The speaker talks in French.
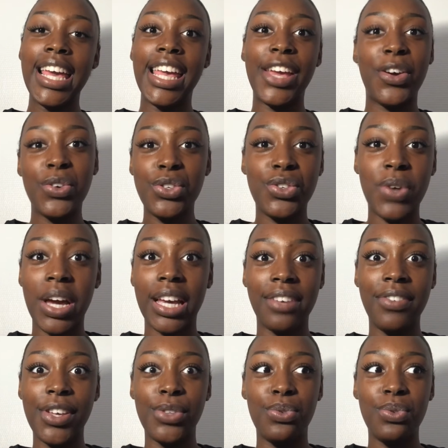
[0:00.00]
Et quand tu suis
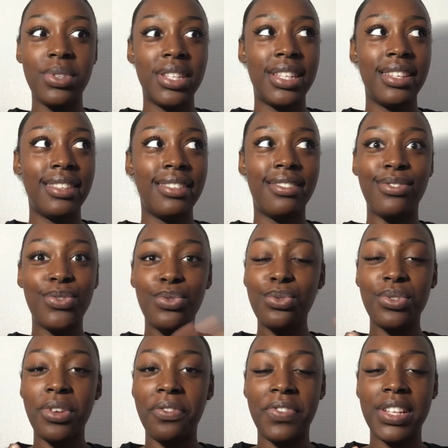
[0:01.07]
arrivée et tout, c'était
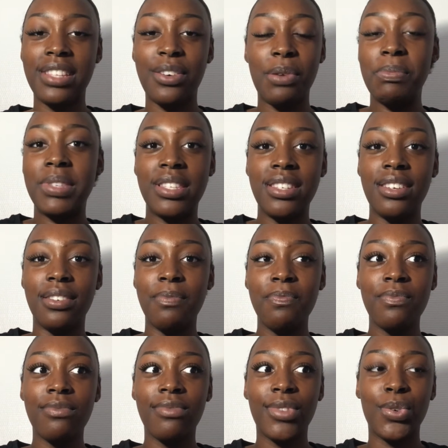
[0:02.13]
tous en fait comme si euh,
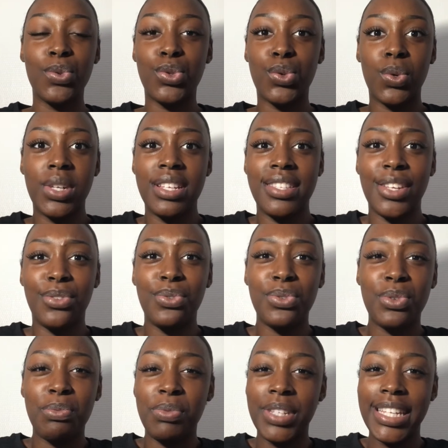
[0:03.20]
on se connaissait tous
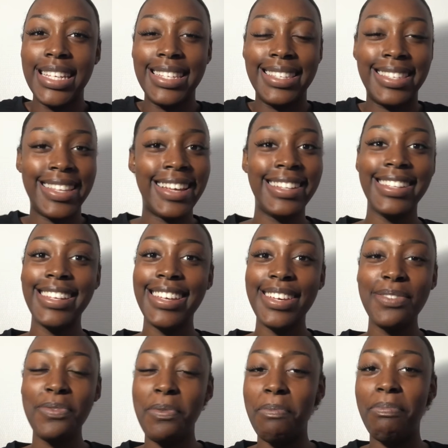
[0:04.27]
depuis des
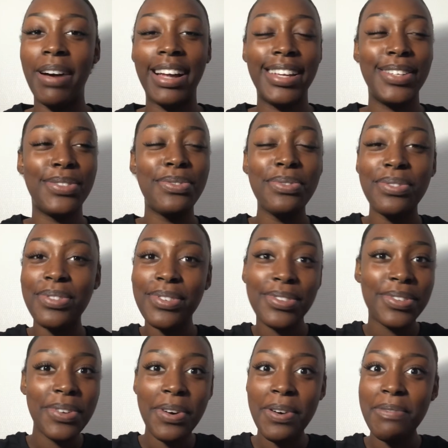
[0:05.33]
années, on parlait tous
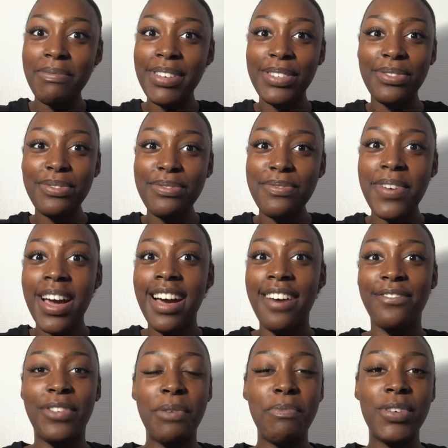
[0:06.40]
ensemble et tout.
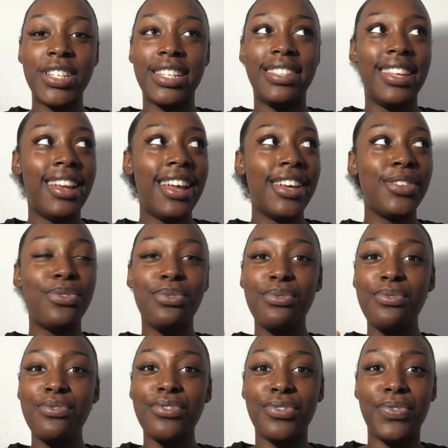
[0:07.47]
Enfin, moi j'étais là et
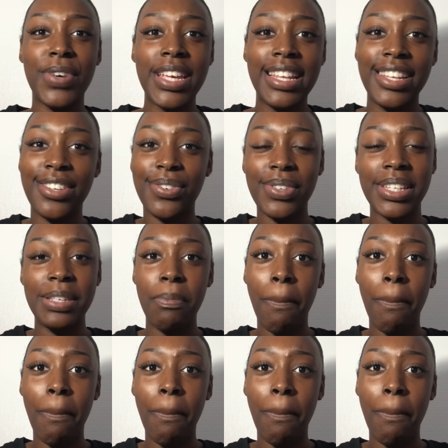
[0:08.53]
tout, je voyais les gens qui